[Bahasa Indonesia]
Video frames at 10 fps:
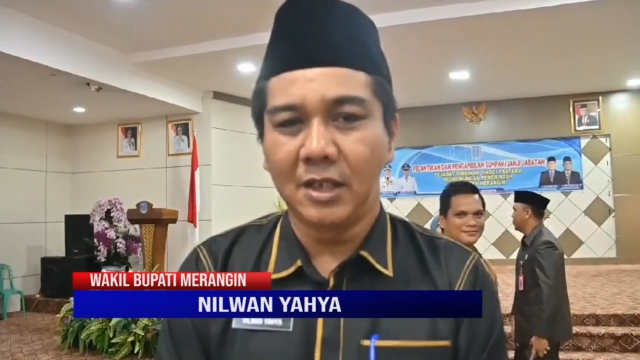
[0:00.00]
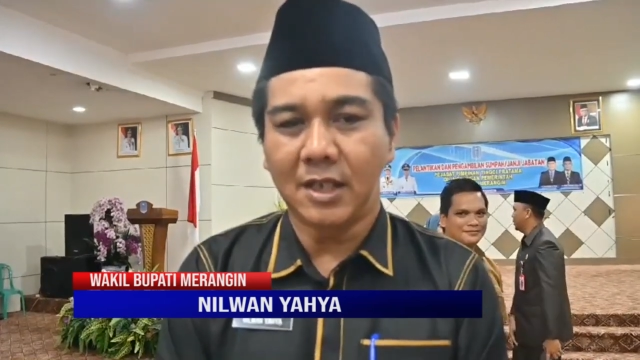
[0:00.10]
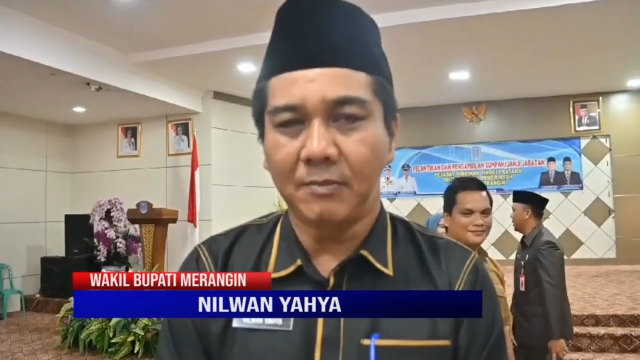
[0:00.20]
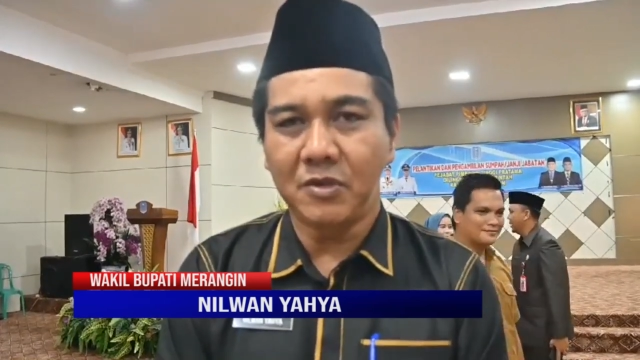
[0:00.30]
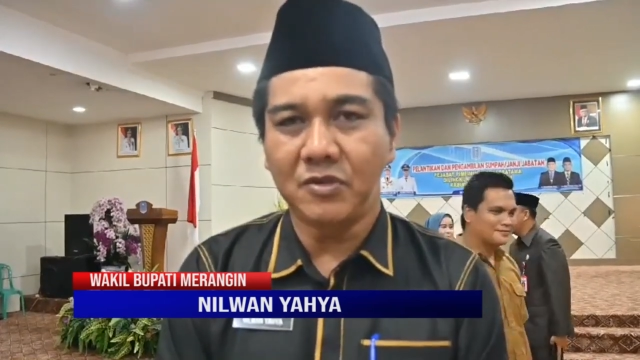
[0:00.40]

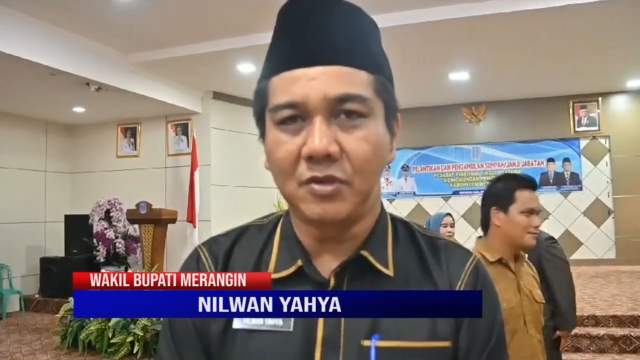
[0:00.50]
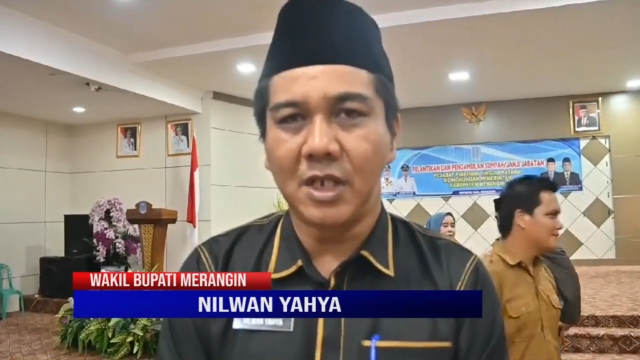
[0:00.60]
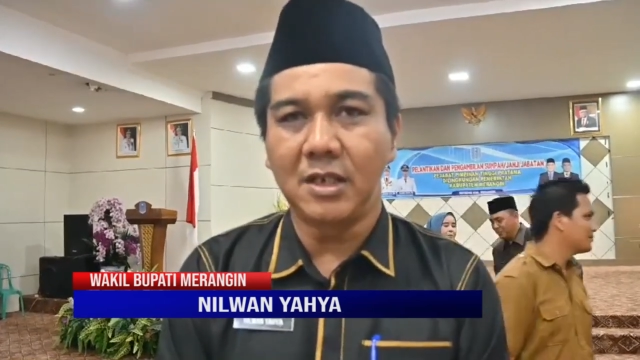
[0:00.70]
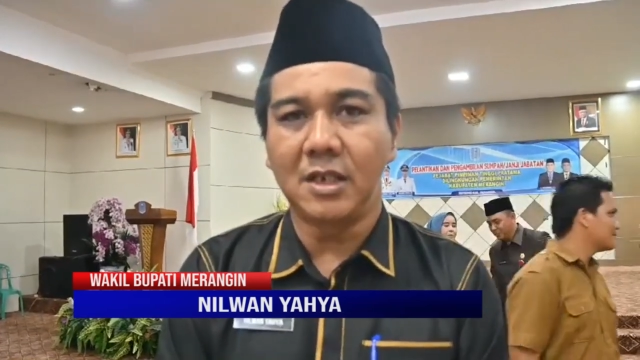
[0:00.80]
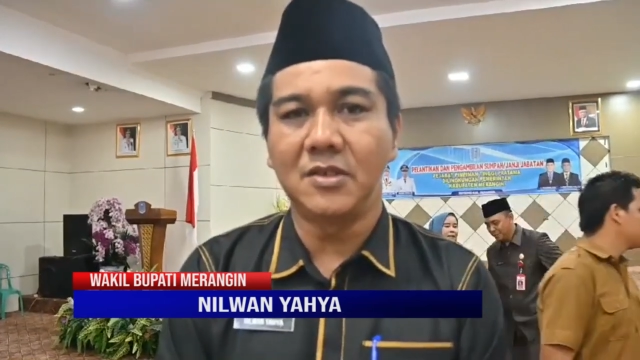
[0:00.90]
tapi sudah
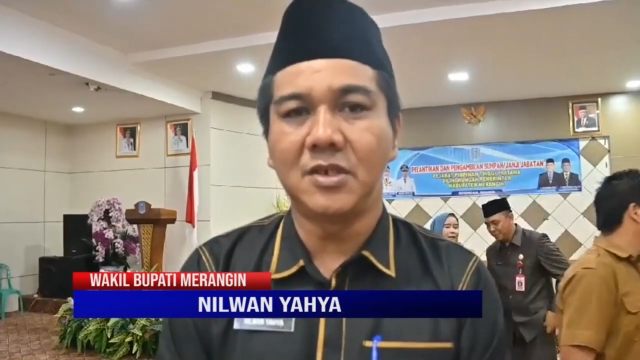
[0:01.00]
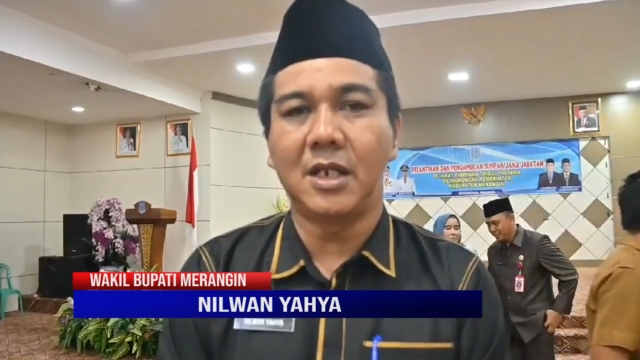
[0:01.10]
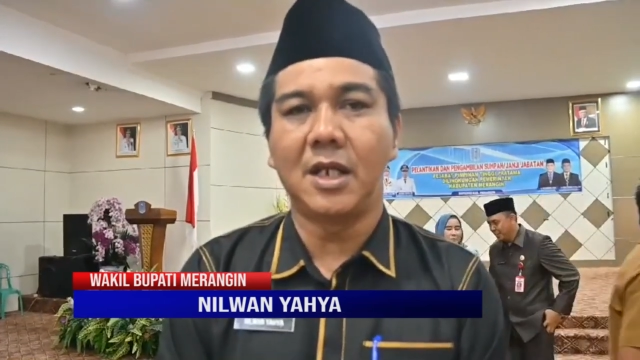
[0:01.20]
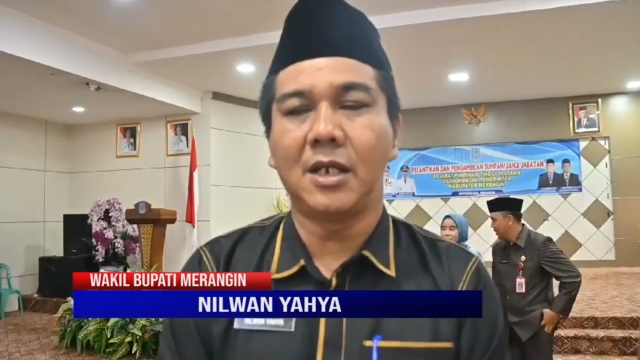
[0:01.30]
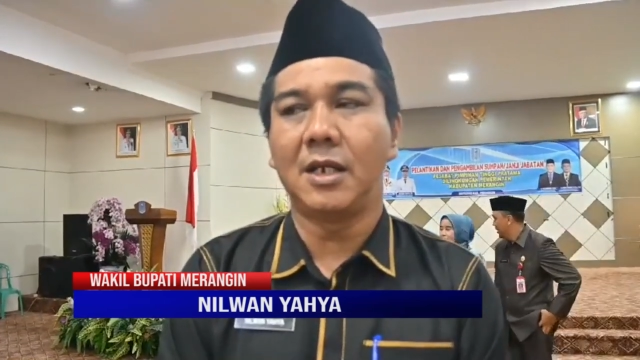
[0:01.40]

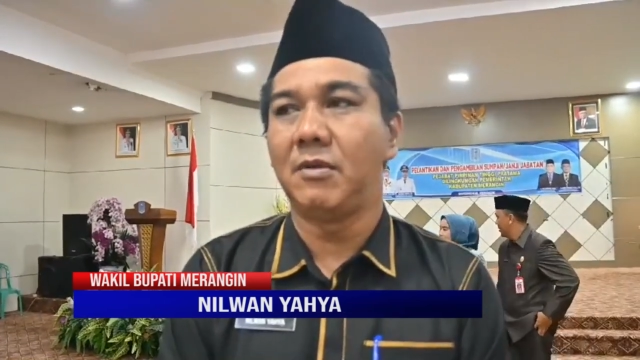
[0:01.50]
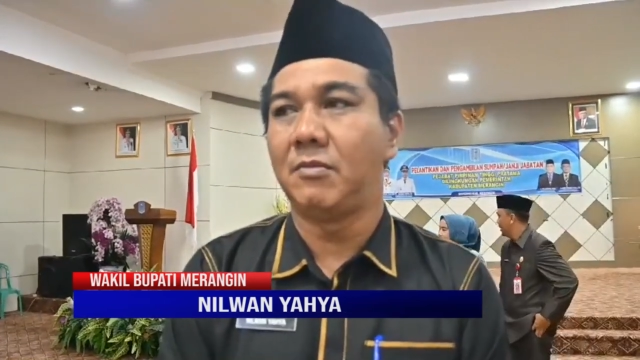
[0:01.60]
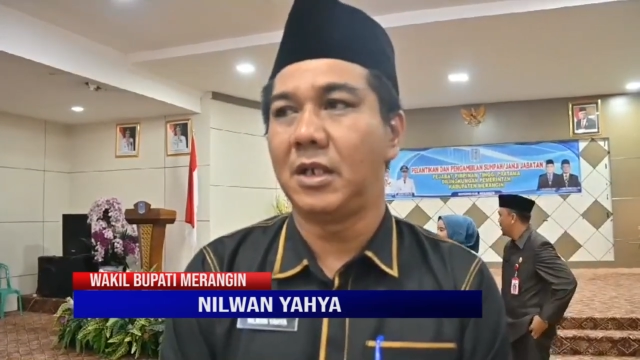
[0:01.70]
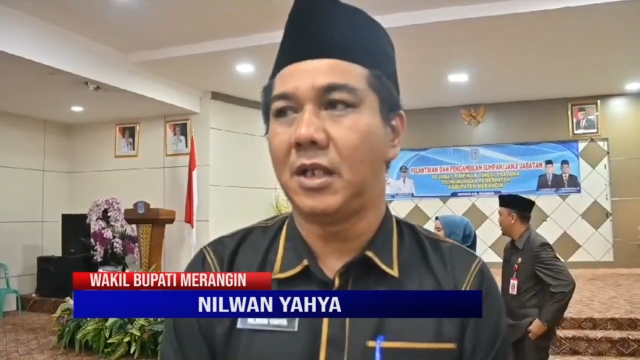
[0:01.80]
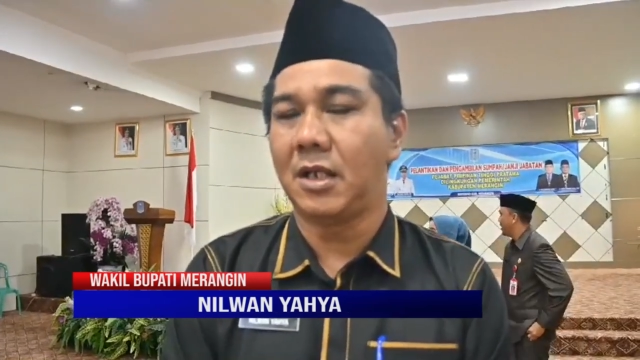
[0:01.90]
direncanakan
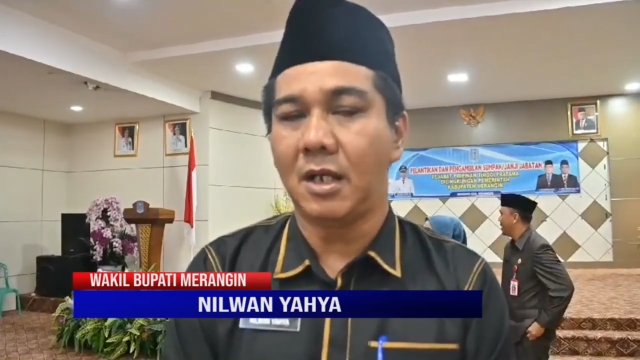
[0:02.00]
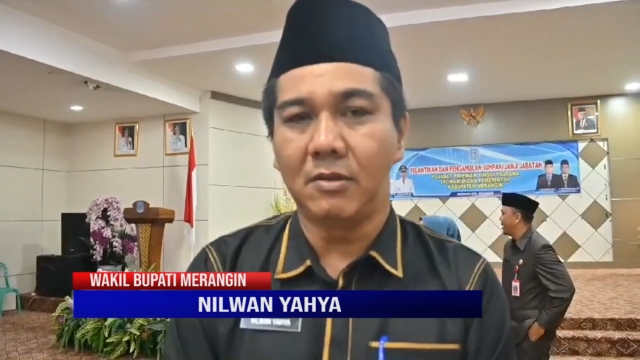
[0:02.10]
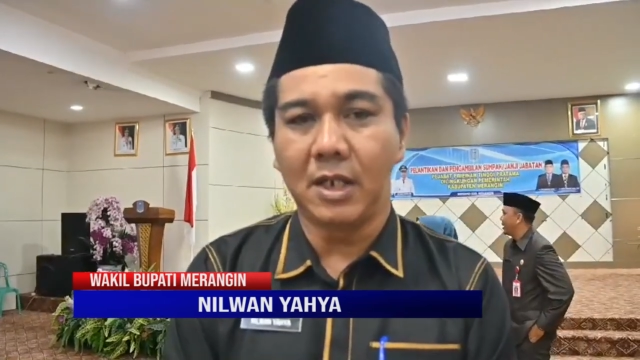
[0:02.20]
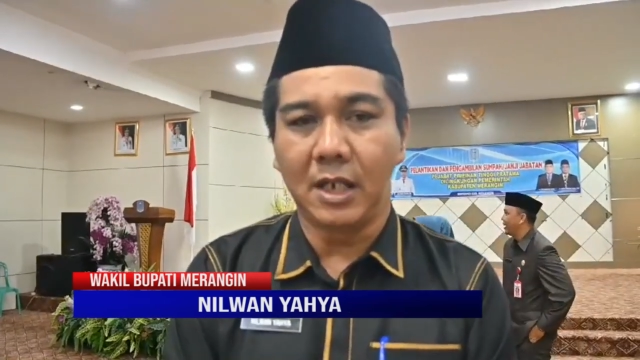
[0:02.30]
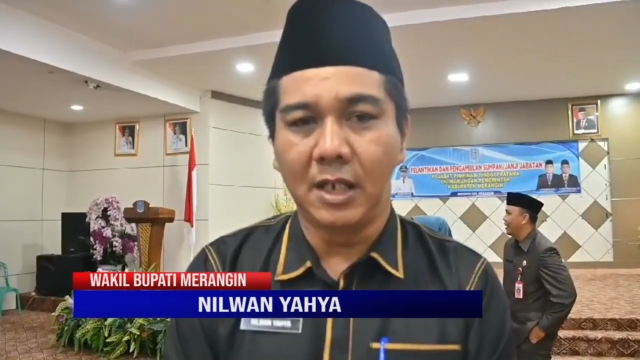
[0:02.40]
memang dari
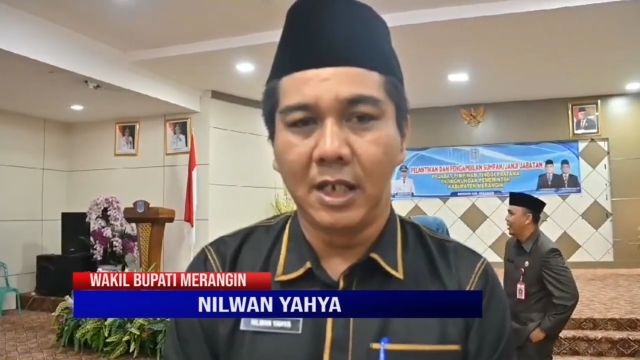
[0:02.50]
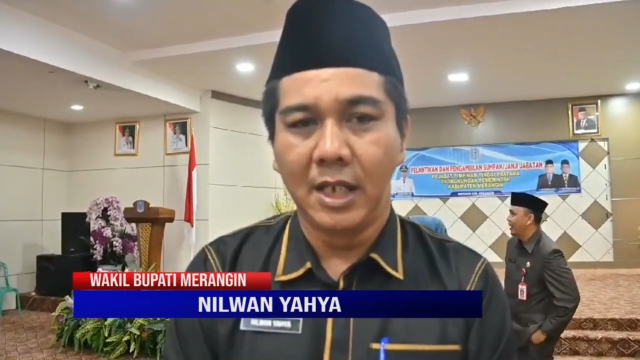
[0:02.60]
awal.